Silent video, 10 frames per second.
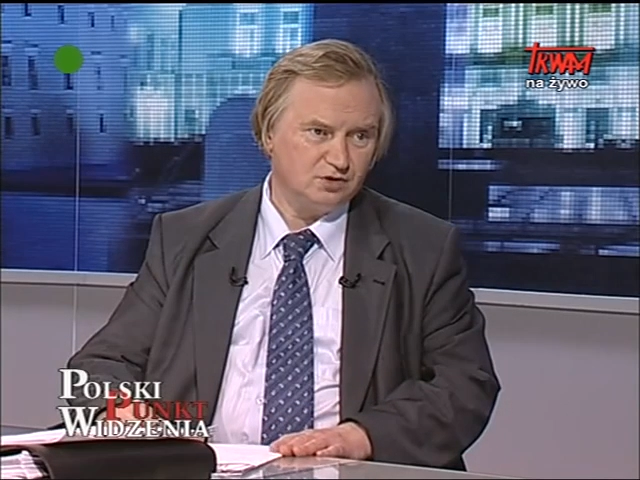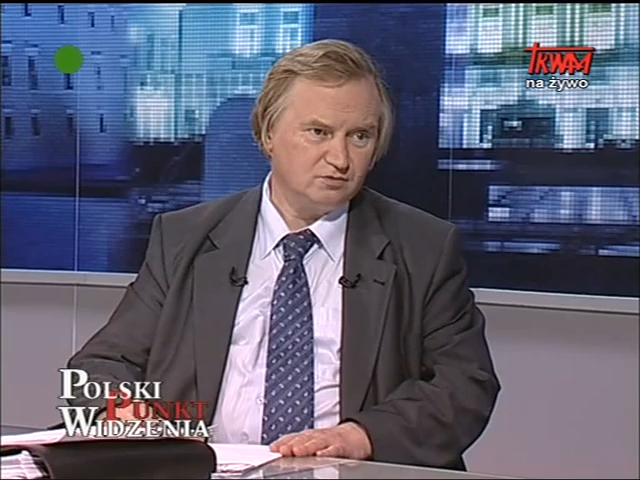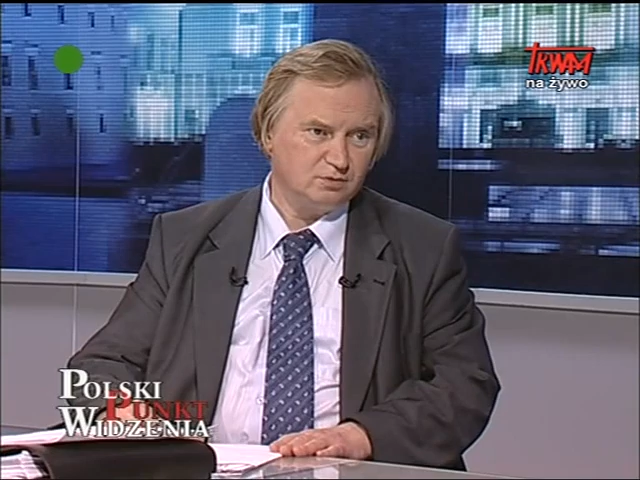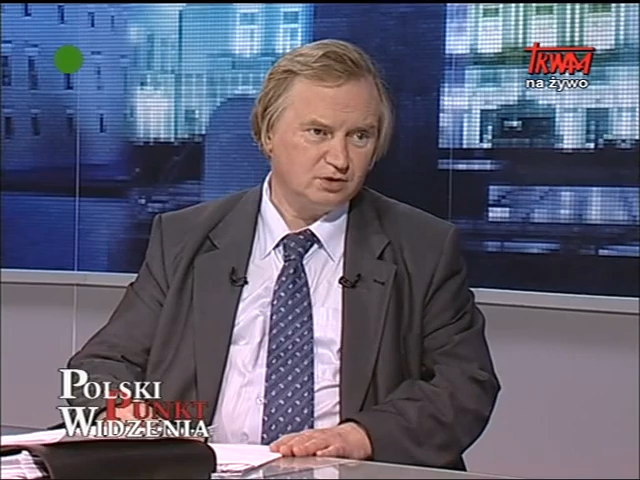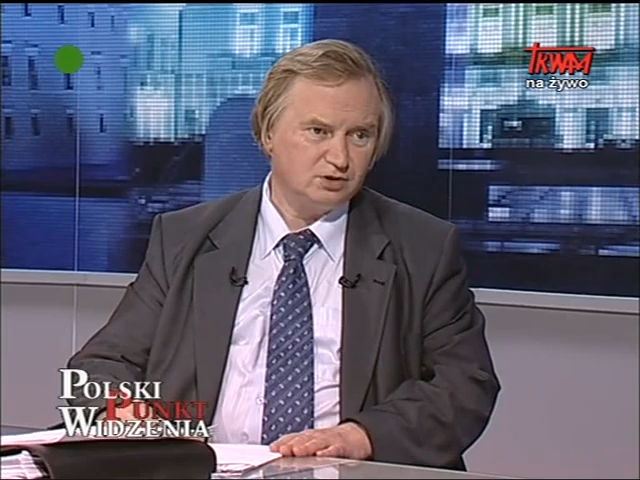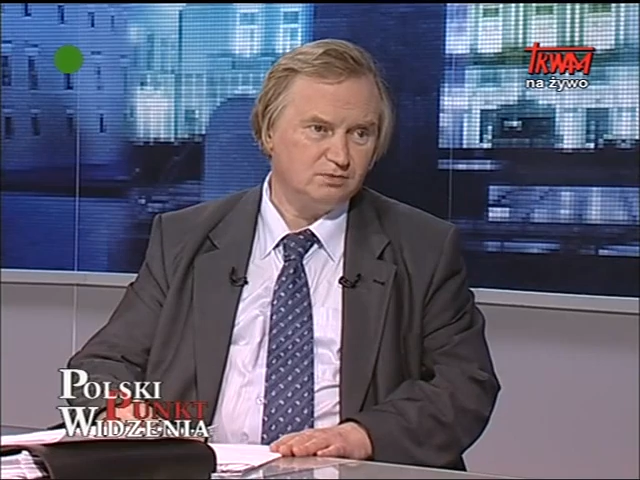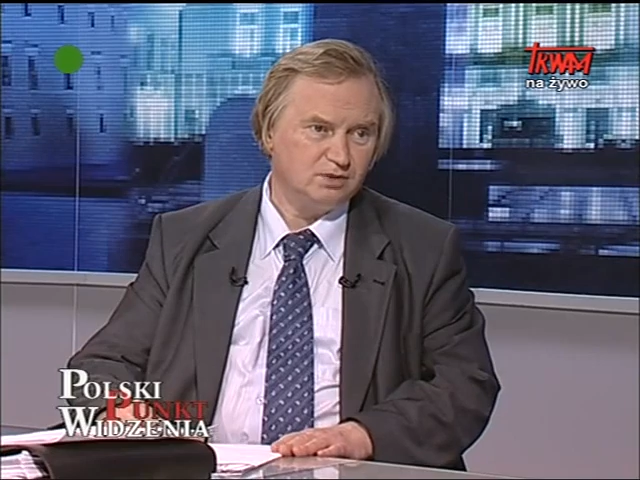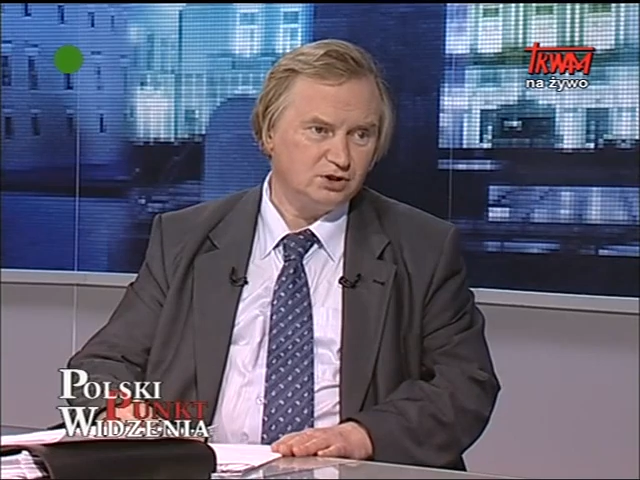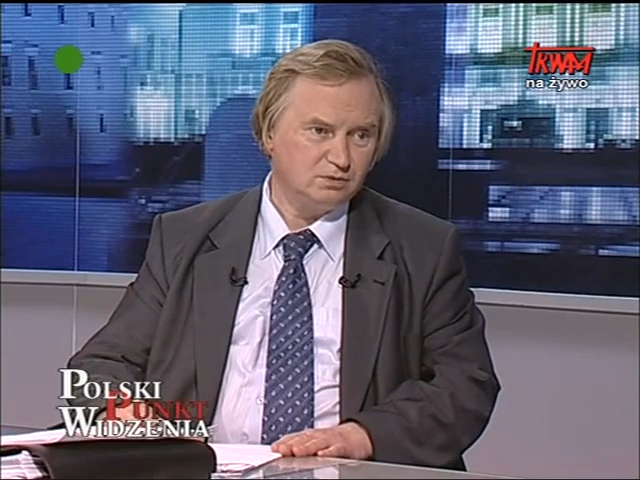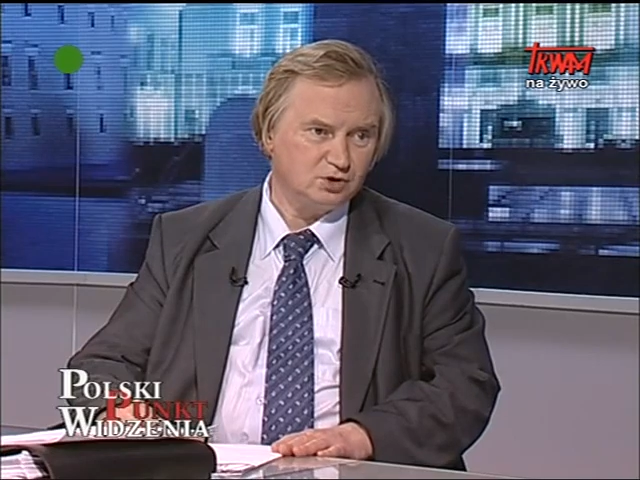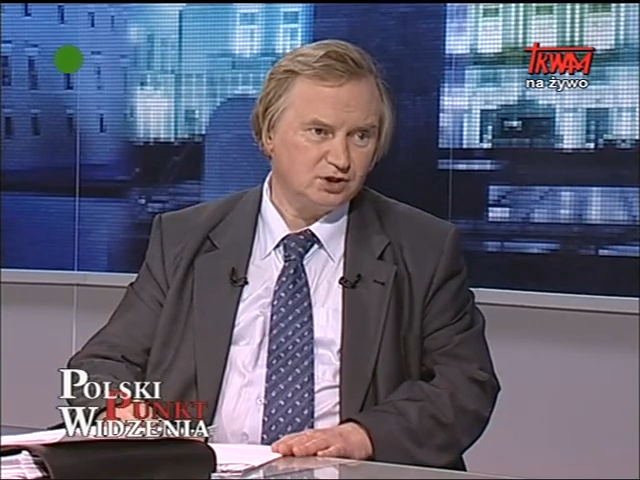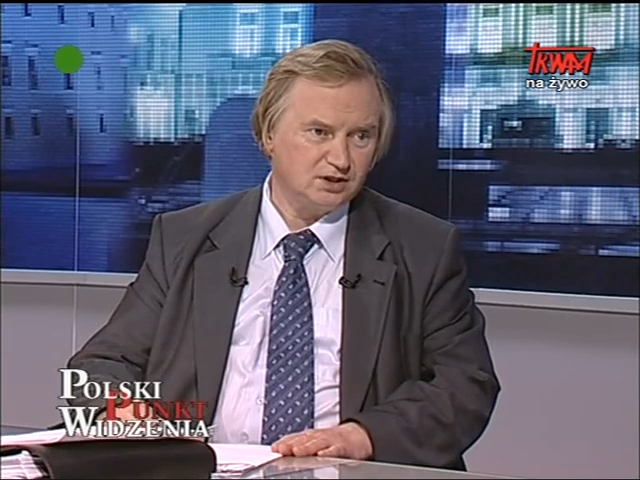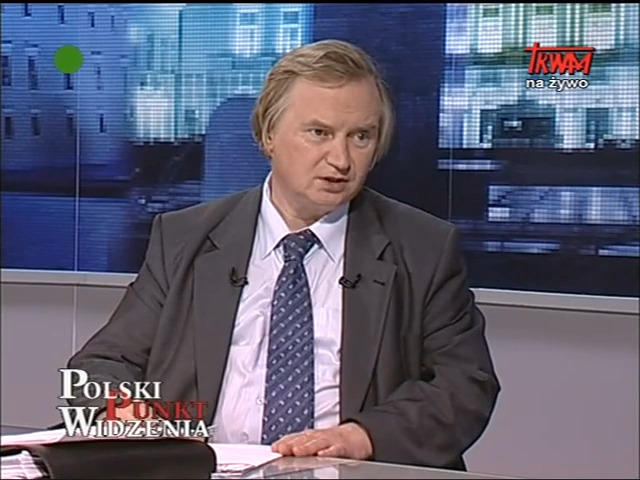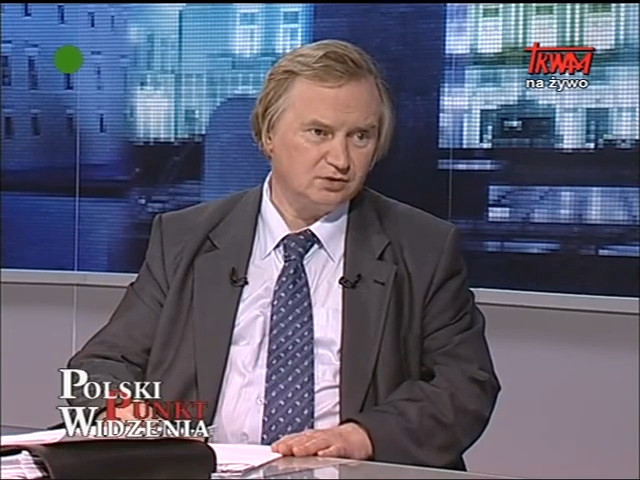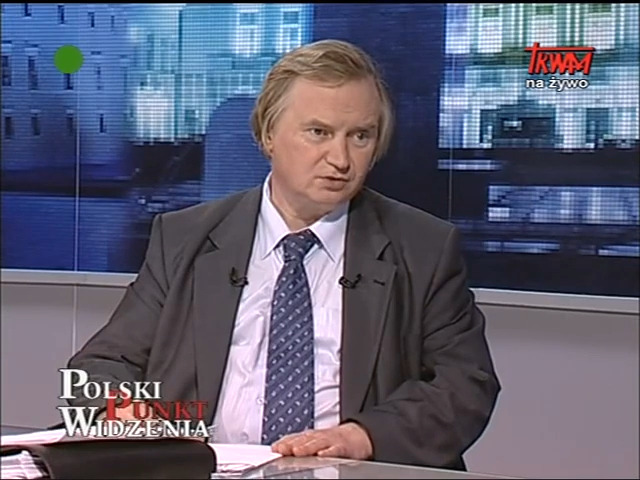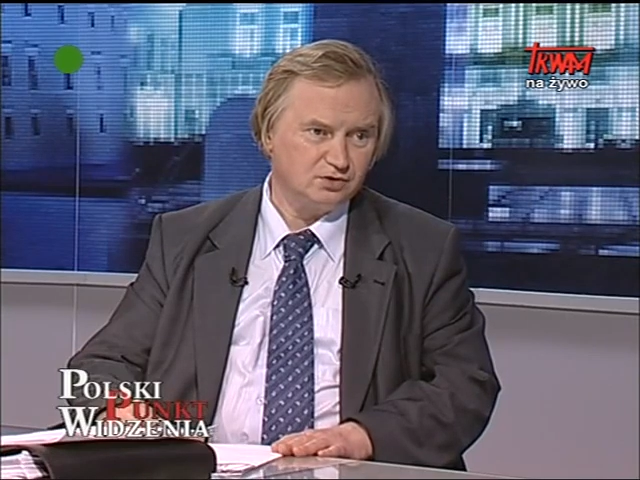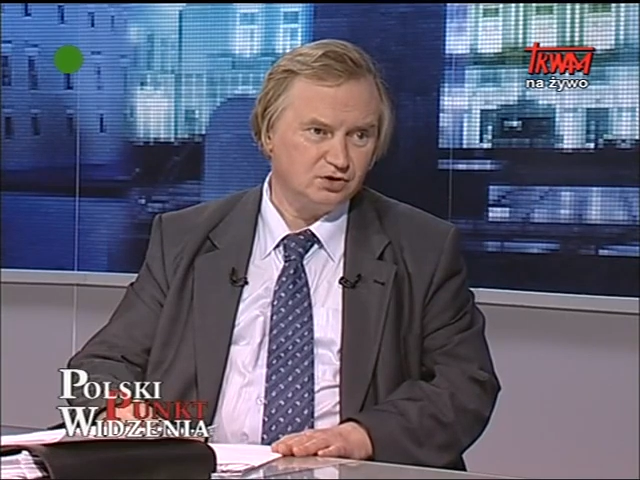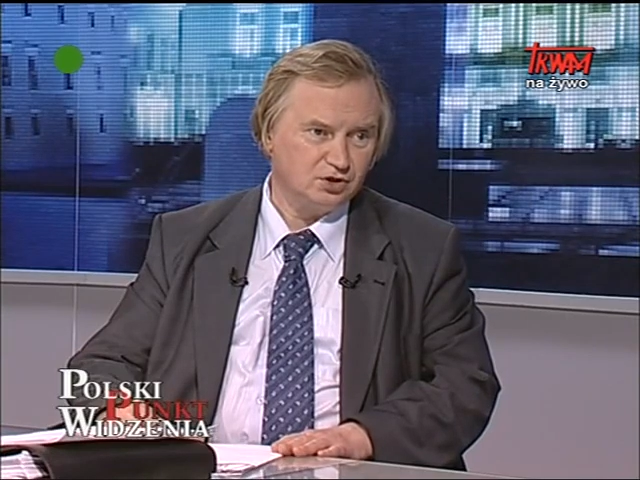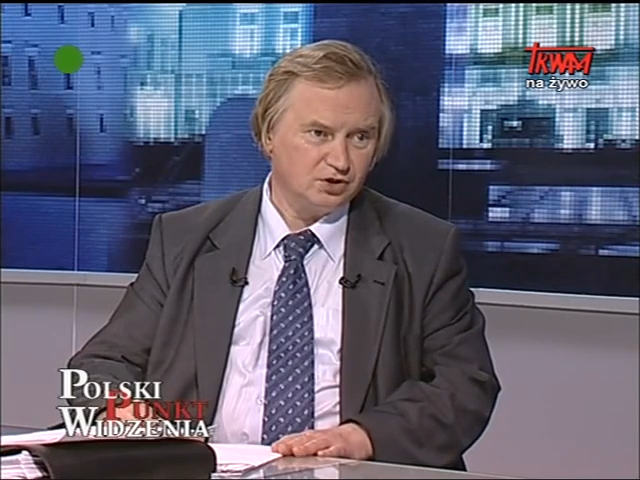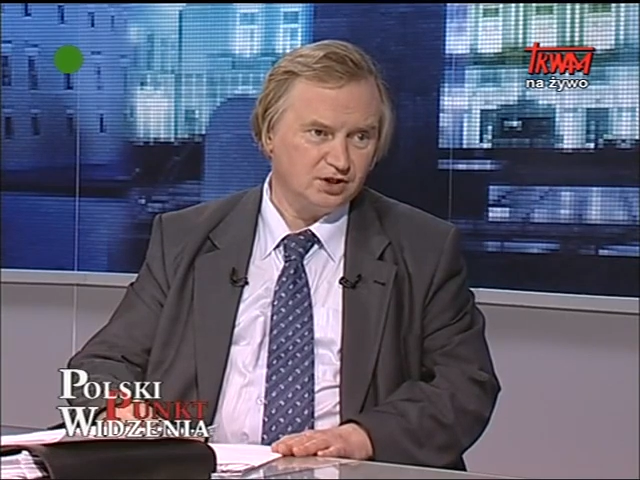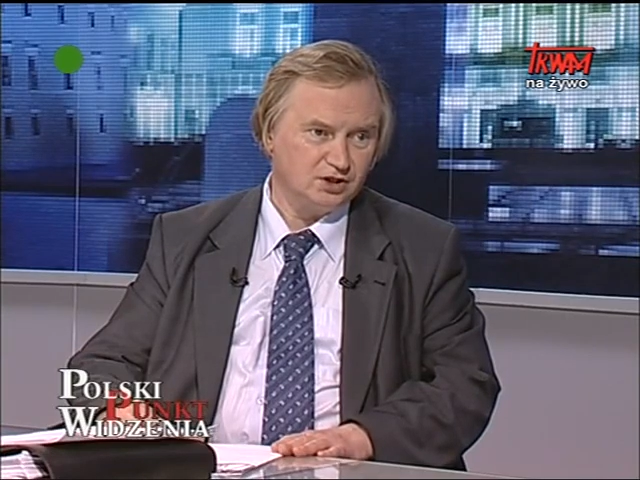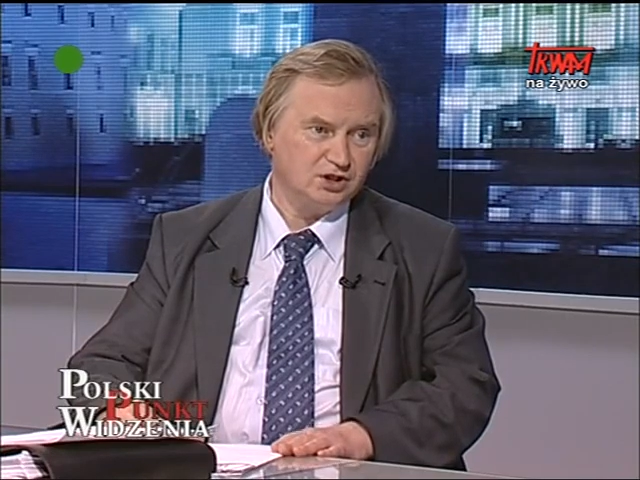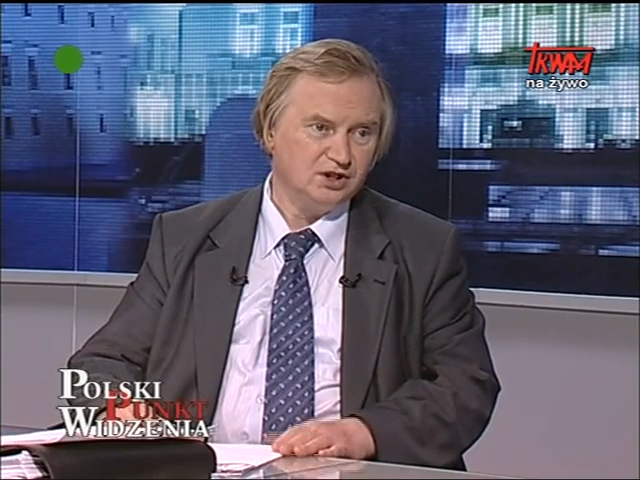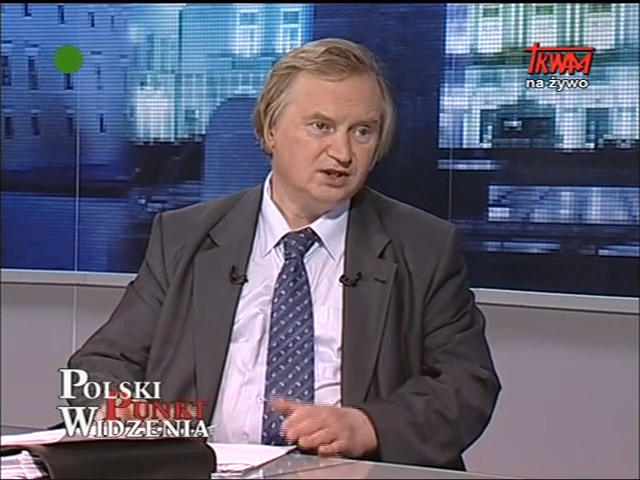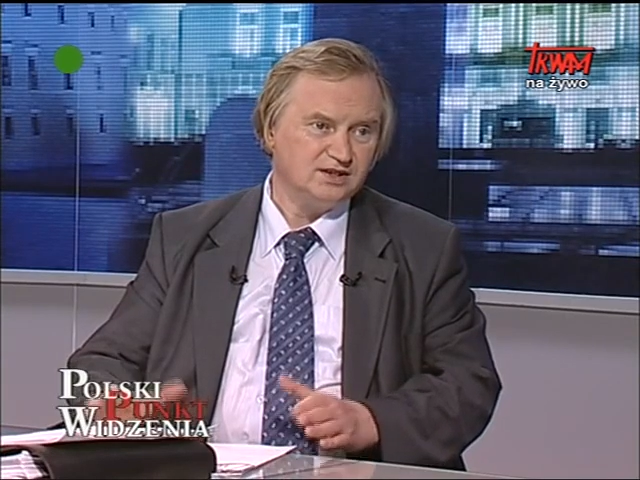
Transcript: woli wyborcy, będzie można tego dokonać.